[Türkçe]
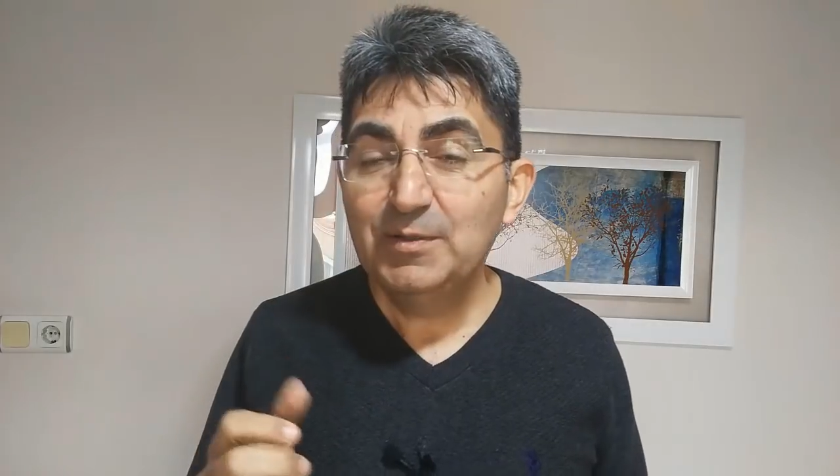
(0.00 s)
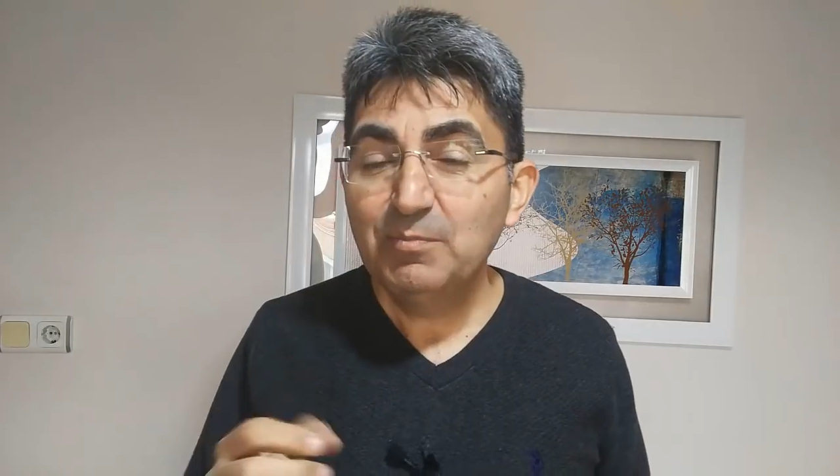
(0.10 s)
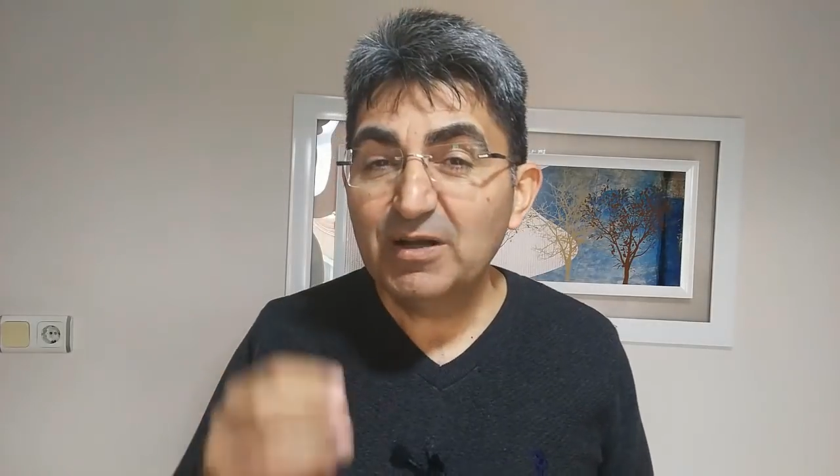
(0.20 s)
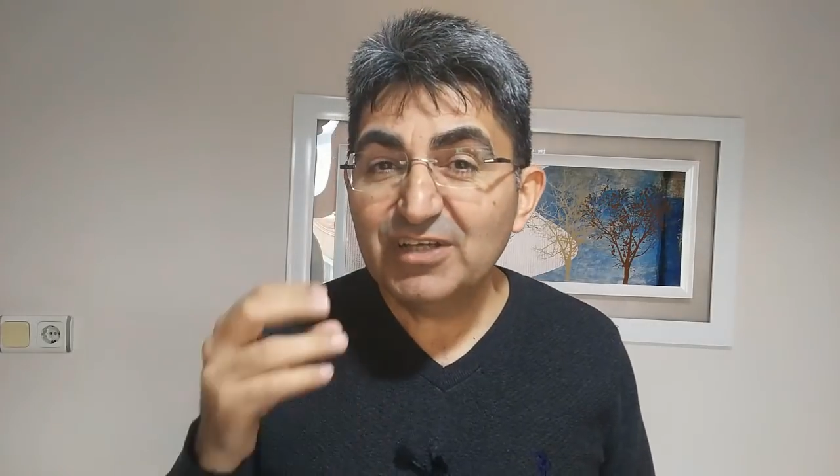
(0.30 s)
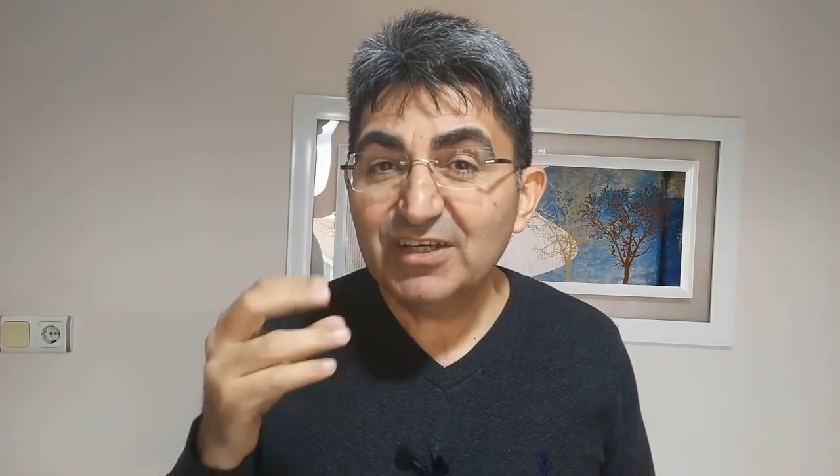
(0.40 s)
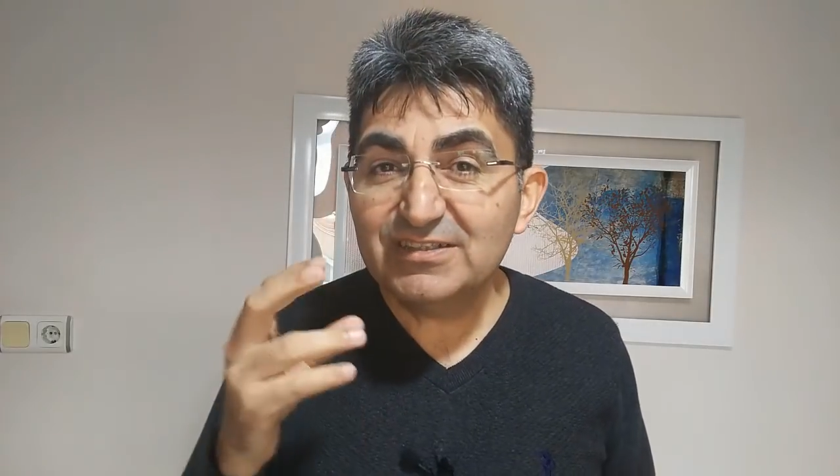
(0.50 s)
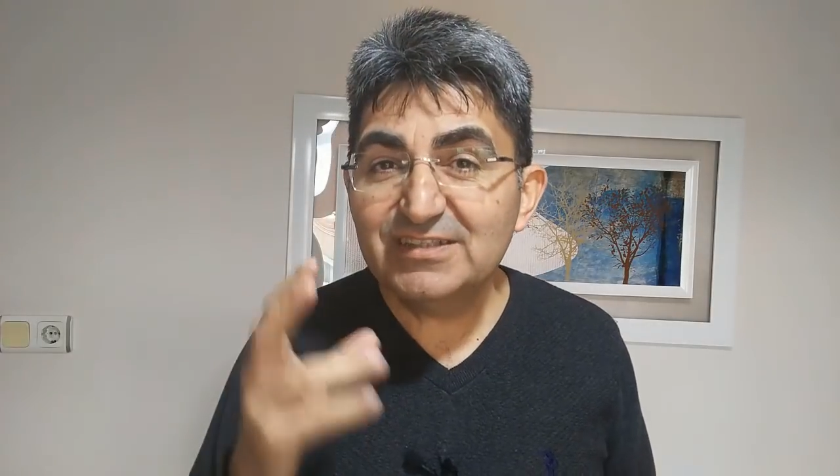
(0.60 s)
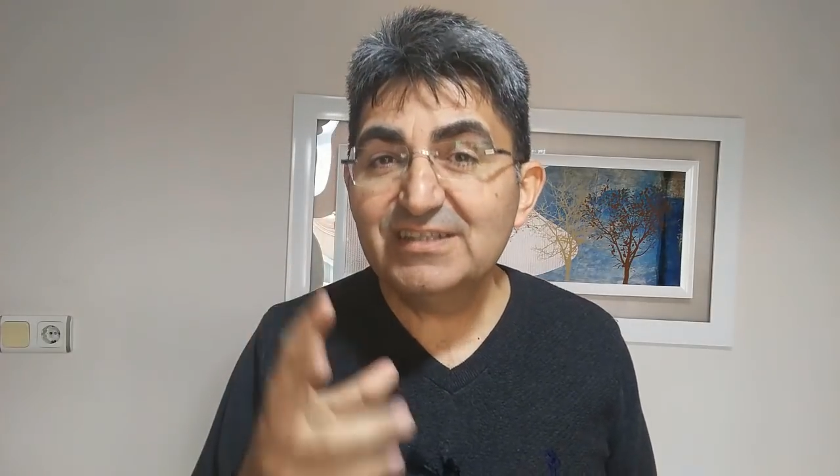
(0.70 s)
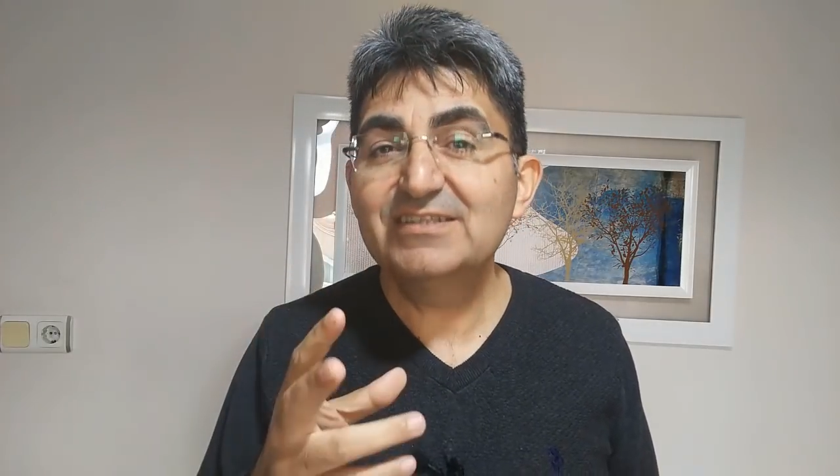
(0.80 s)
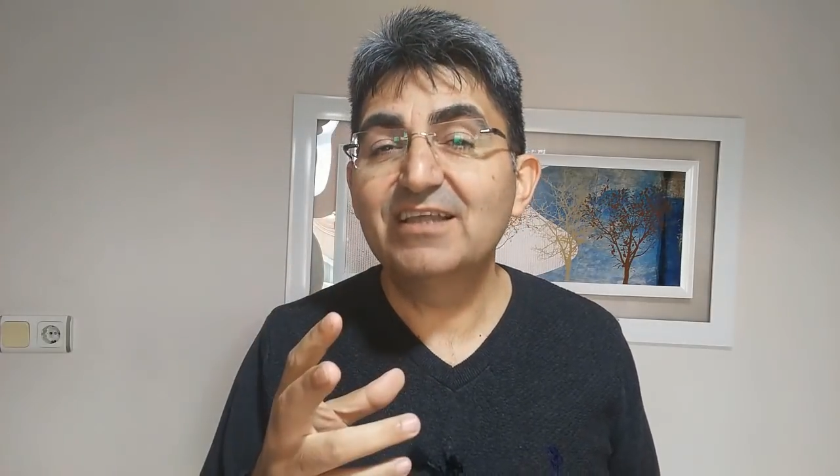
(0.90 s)
Başarısız
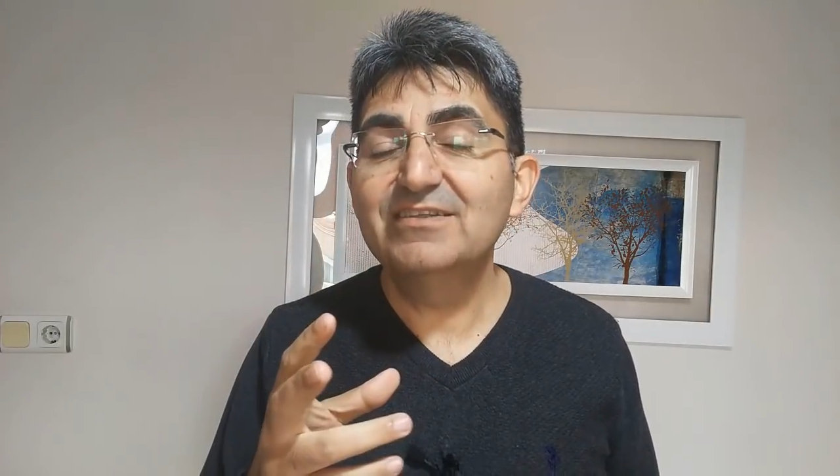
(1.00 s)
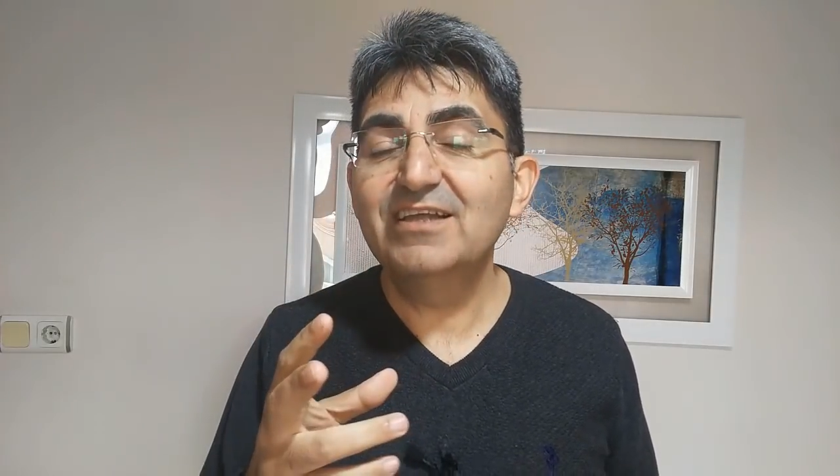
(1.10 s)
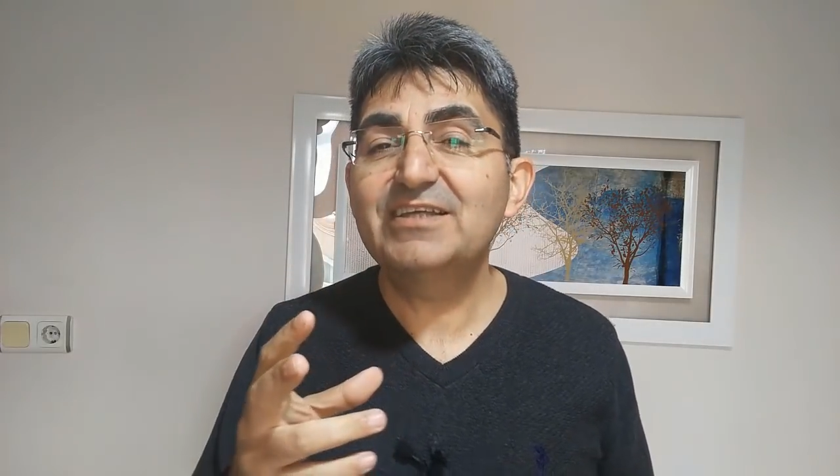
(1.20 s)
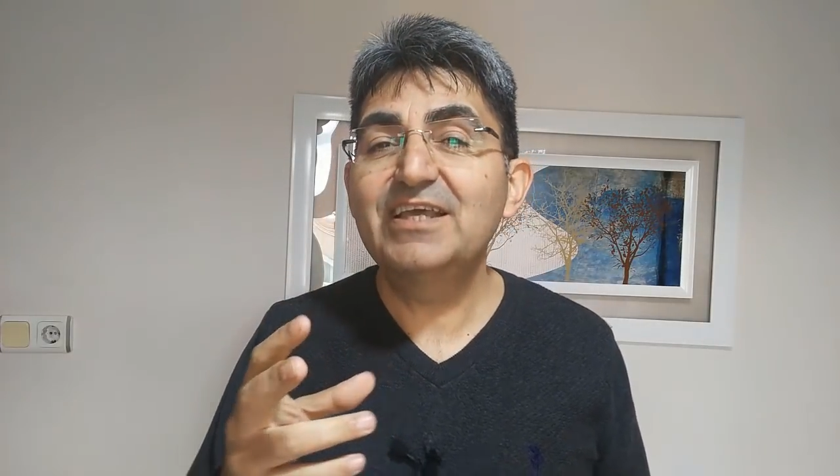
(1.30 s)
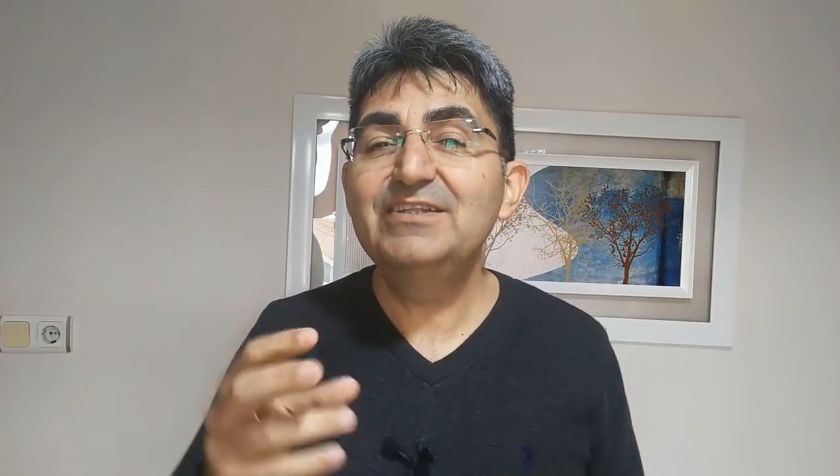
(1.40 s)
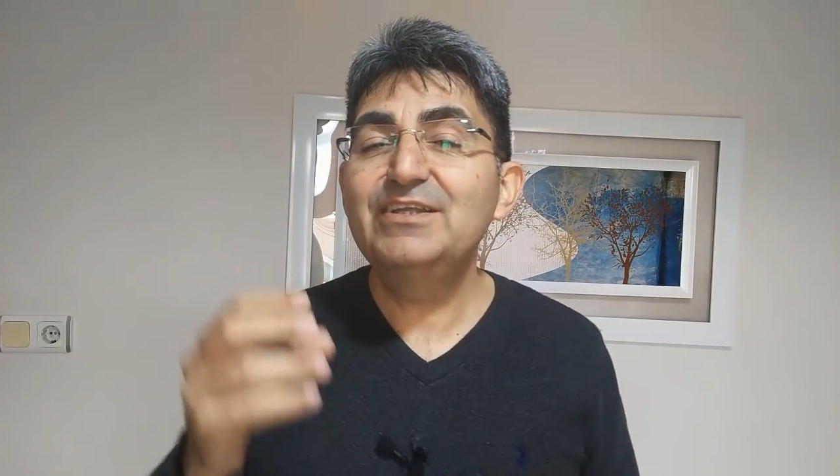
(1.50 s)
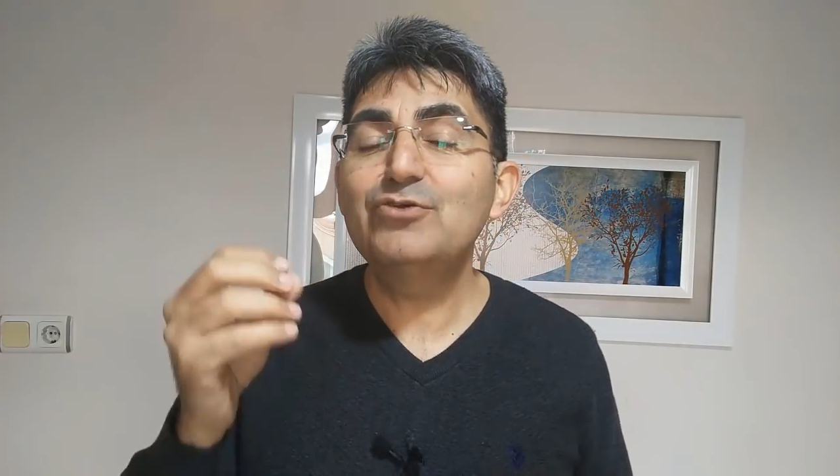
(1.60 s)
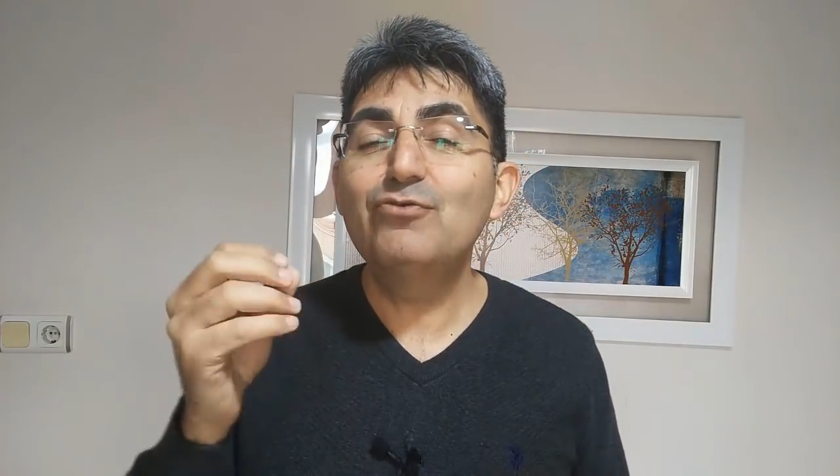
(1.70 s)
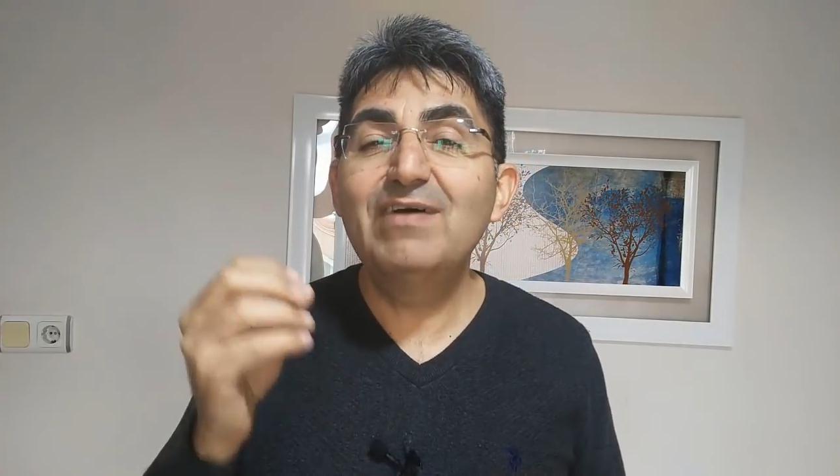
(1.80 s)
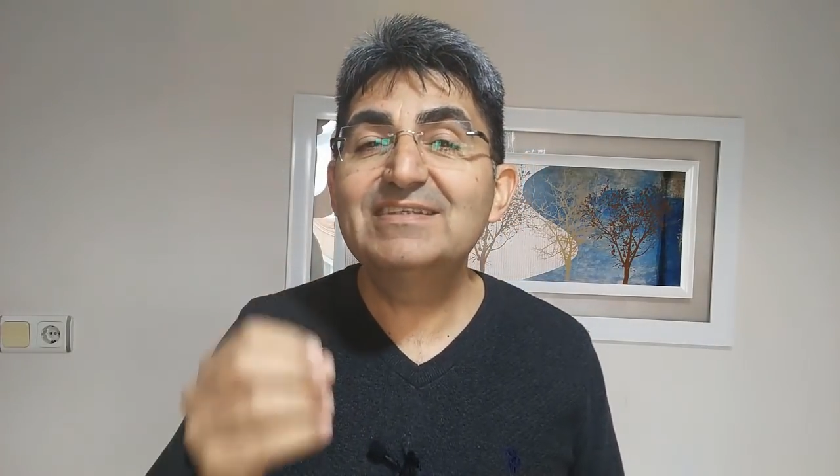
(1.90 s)
insanlar kendine
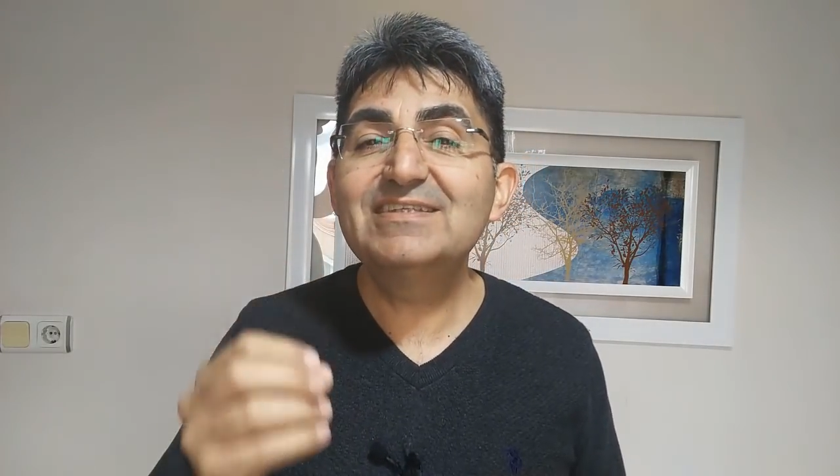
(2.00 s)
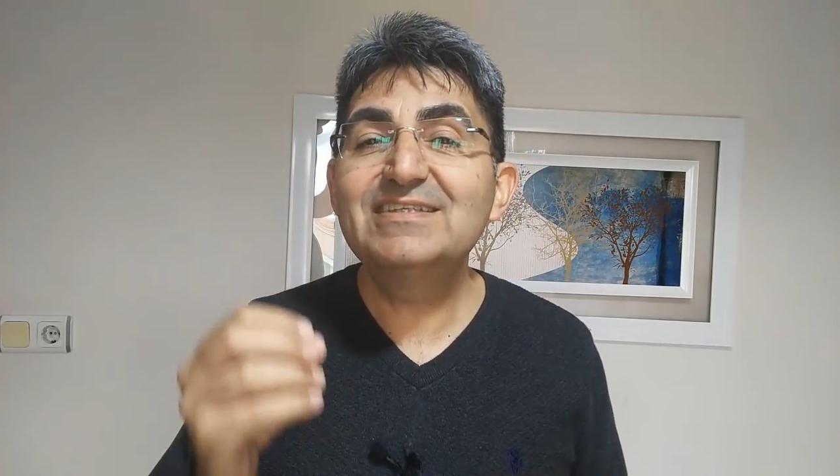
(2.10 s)
güvensiz